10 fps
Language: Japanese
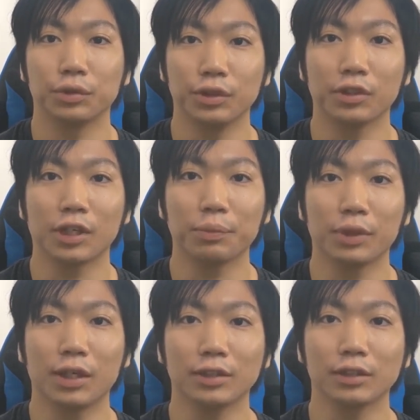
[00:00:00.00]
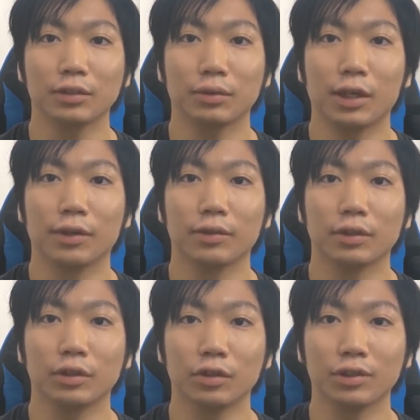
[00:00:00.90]
VLOOKUP 関数は
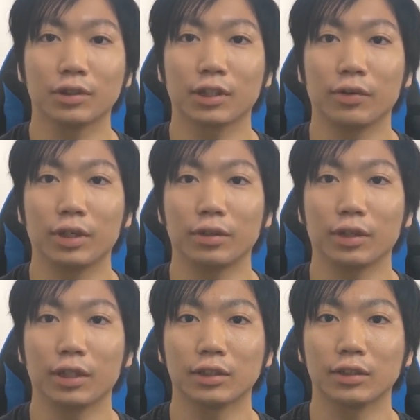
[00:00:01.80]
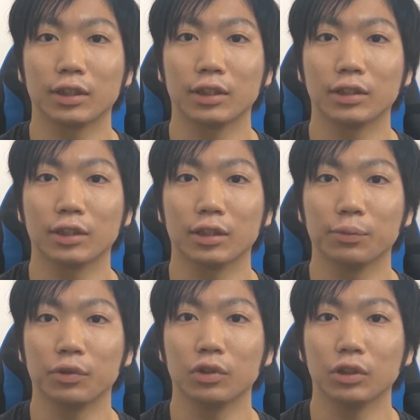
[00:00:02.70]
よく使われる関数なんですけ
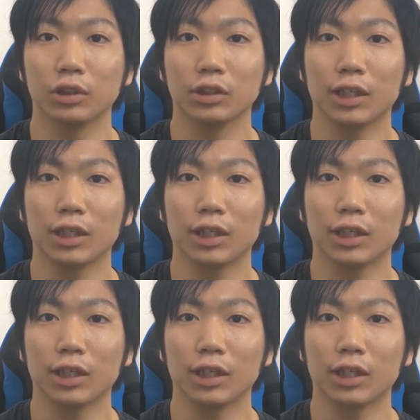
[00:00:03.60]
ども、